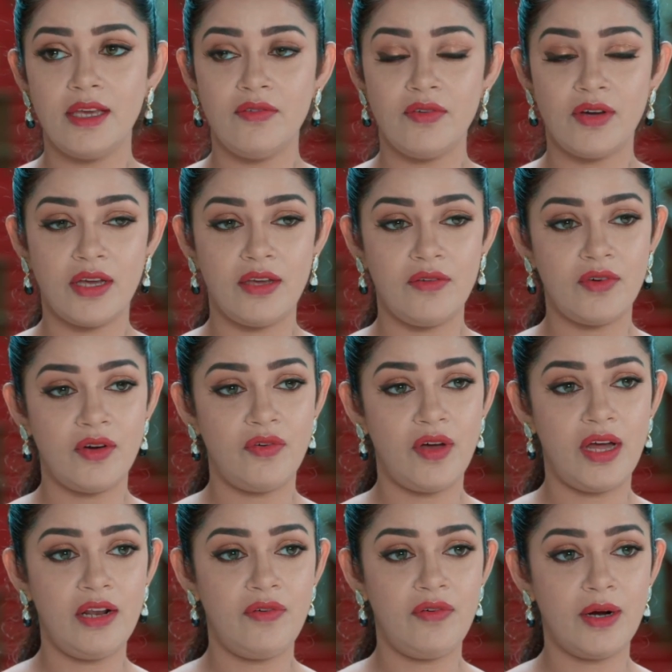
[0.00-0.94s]
இவ இவளோட
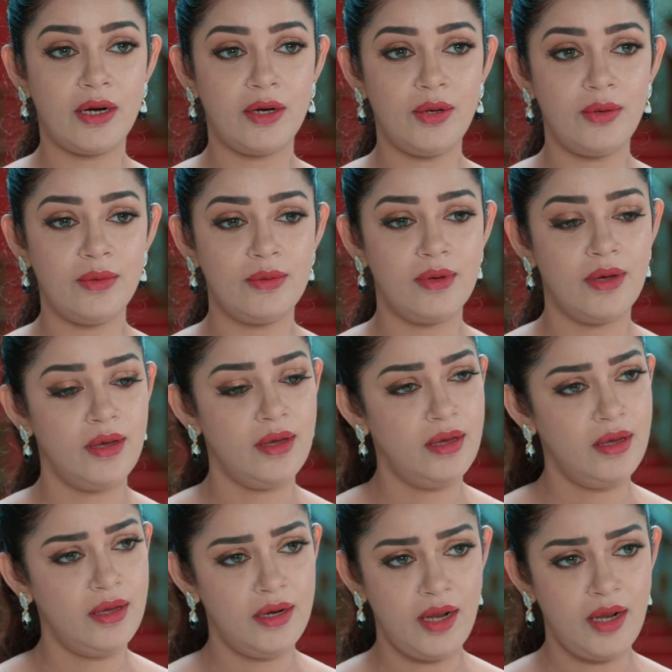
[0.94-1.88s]
வேலையை பார்க்கட்டும்
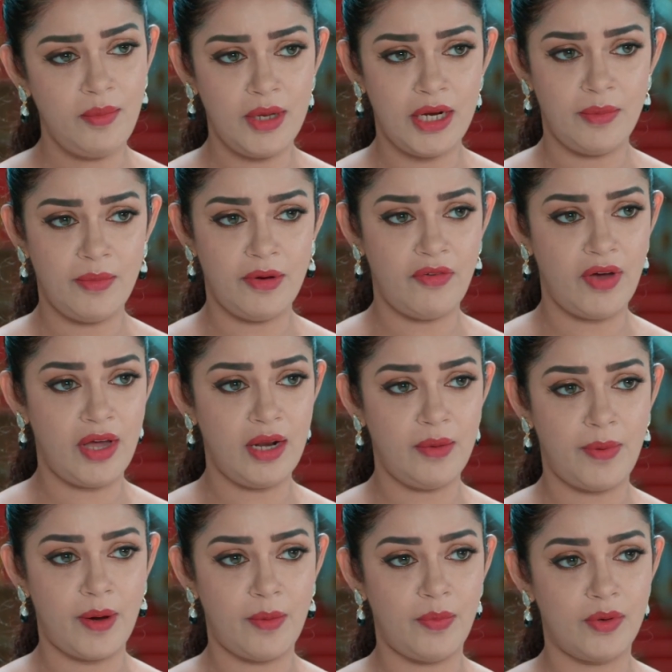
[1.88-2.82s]
நம்ம நம்மளோட
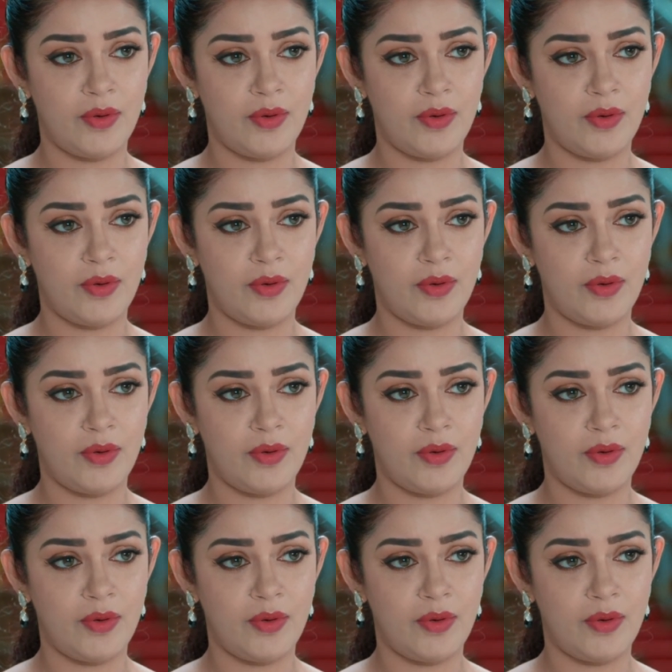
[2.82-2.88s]
வேலையை